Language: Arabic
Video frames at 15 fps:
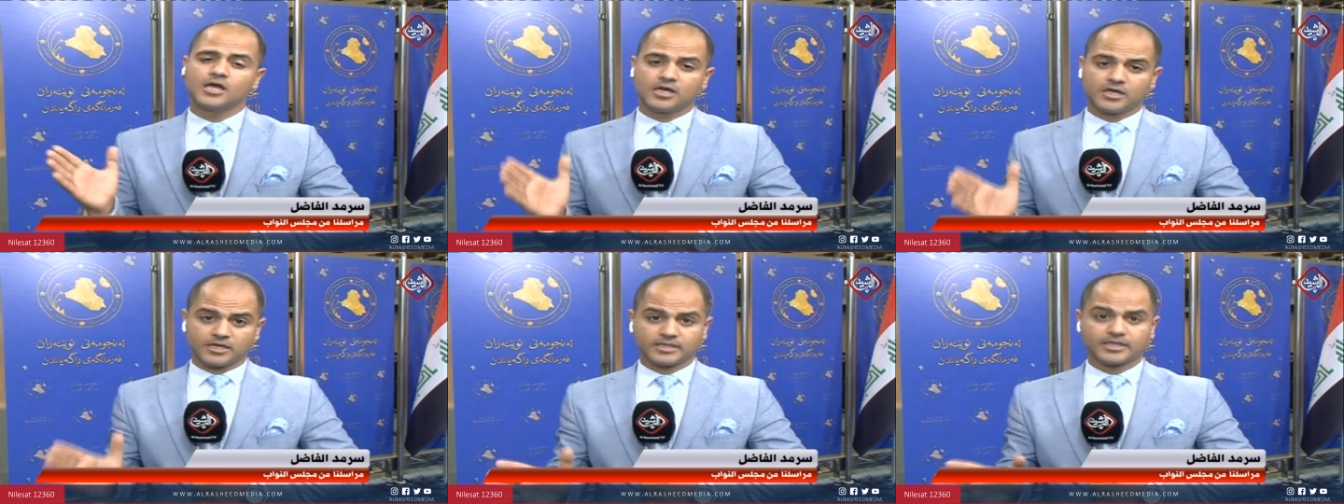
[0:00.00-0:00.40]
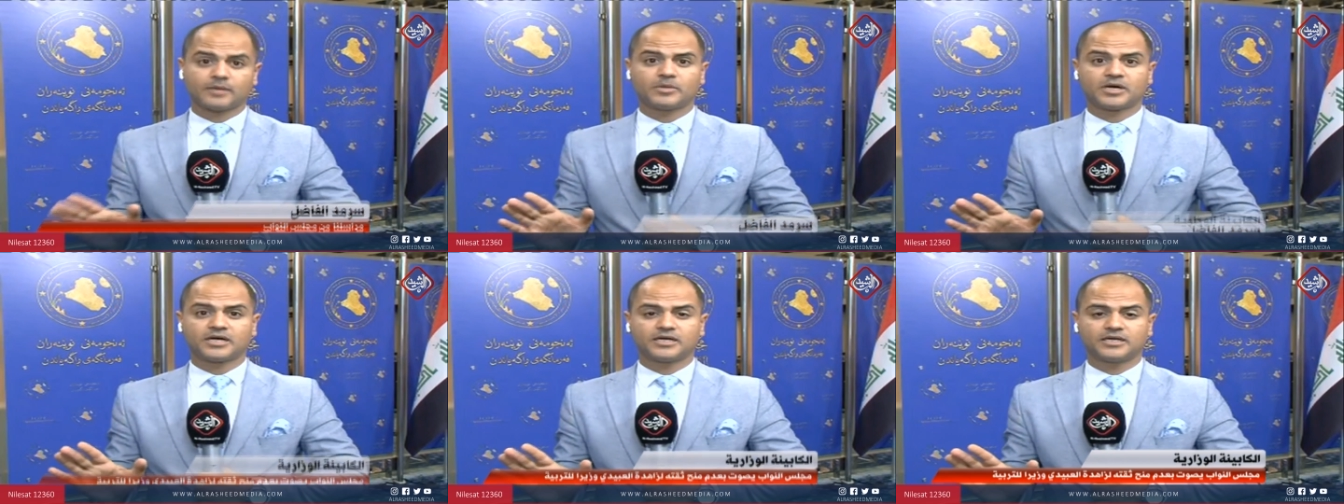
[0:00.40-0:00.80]
إذا
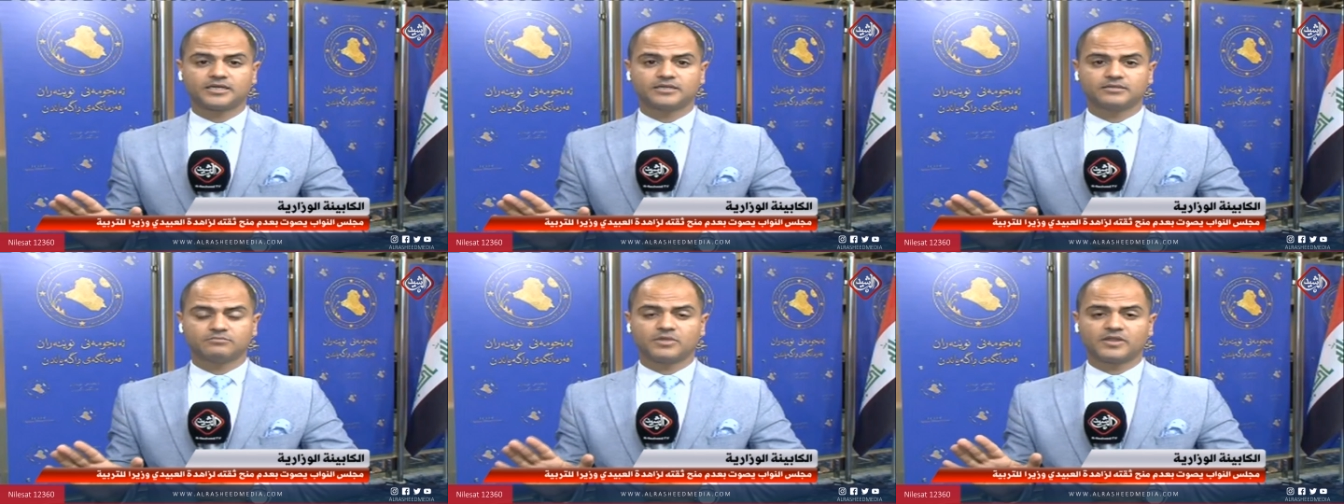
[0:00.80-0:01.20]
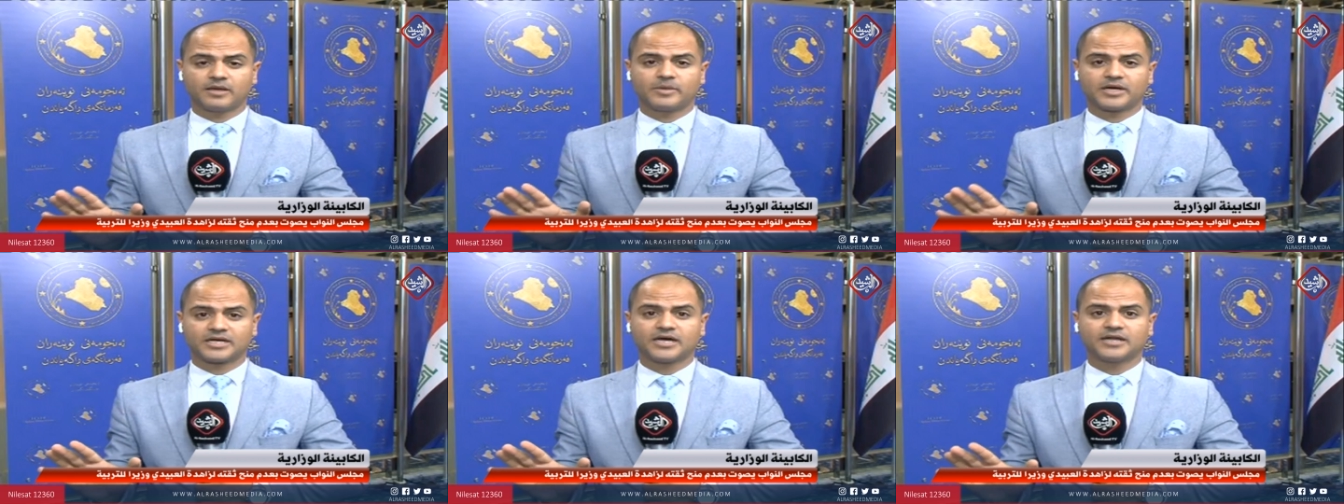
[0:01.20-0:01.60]
ما آه، إذا
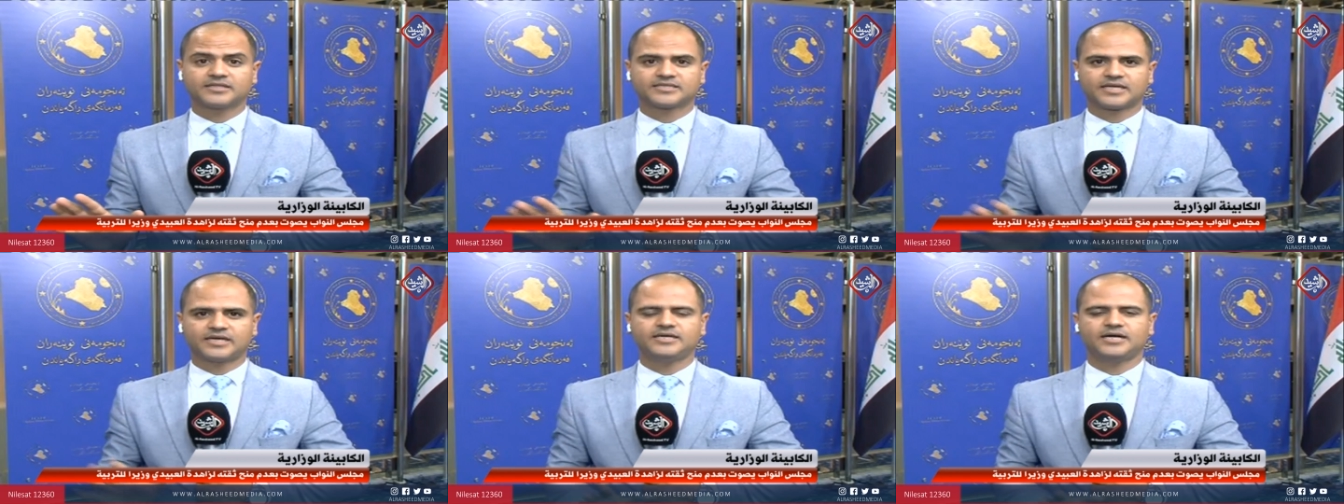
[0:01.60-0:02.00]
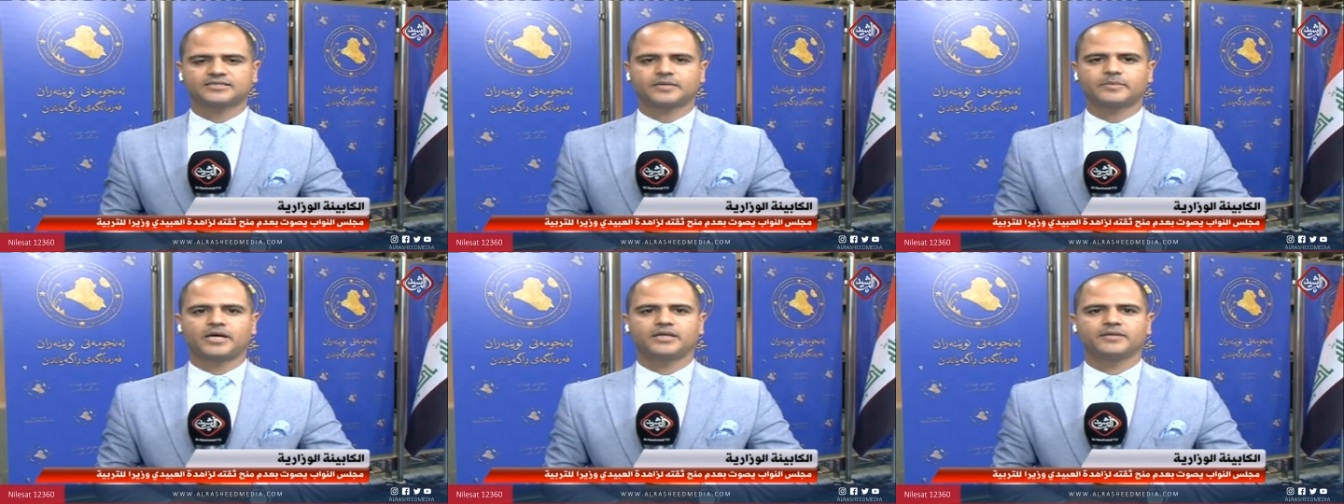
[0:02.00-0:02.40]
ما كانت صحيحة
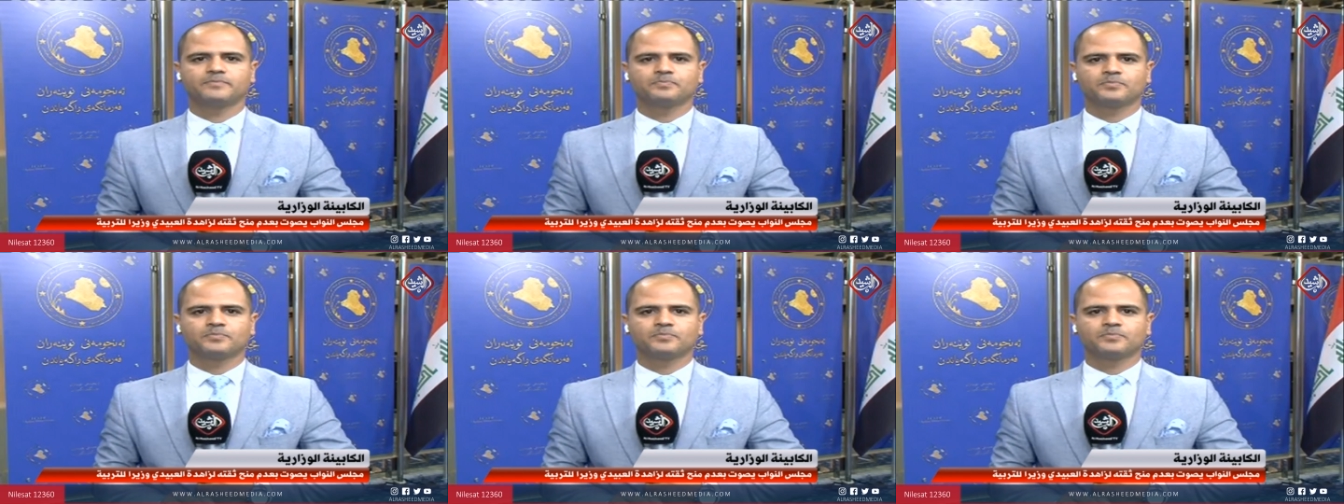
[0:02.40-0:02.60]
طبعا